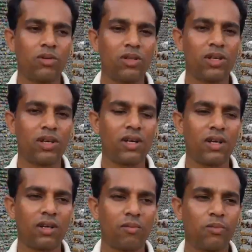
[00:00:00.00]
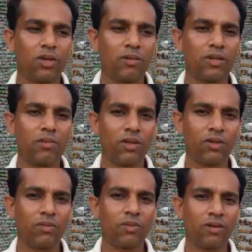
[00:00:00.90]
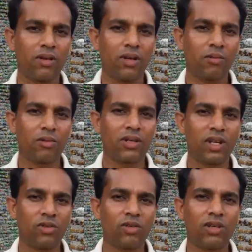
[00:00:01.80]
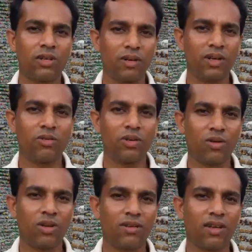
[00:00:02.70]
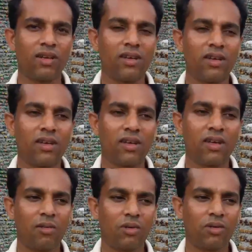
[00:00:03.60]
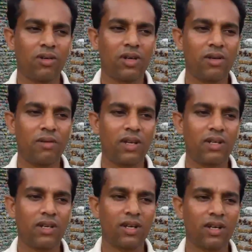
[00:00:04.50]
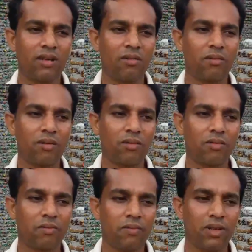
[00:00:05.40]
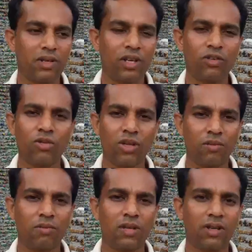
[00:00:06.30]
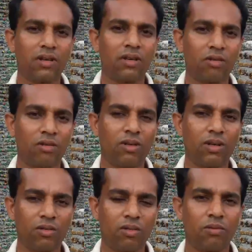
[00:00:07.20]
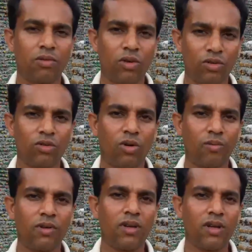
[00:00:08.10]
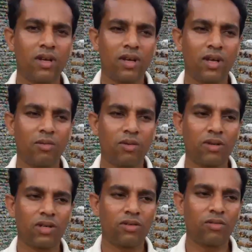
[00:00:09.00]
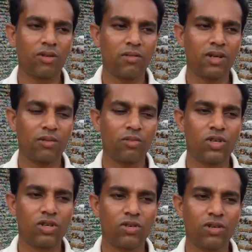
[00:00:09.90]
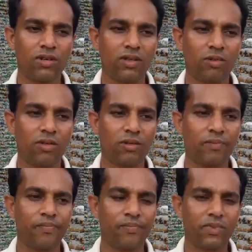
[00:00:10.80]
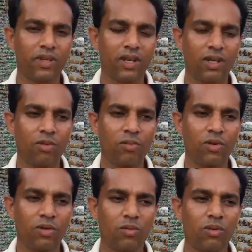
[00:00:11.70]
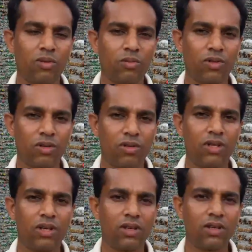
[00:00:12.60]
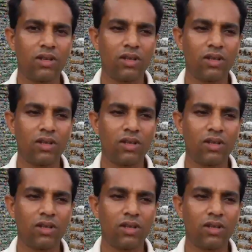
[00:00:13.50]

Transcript: বোতল দিয়ে পরিবেশ বান্ধব এবং টেকসই একটি বাড়ি তৈরি করা যায় এবং এই বাড়িটা মানে সাশ্রয়ী মানে খরচ কম এবং কিছু এই বাড়িটার বৈশিষ্ট্য আছে যেমন এটা ভূমিকম্প প্রতিরোধী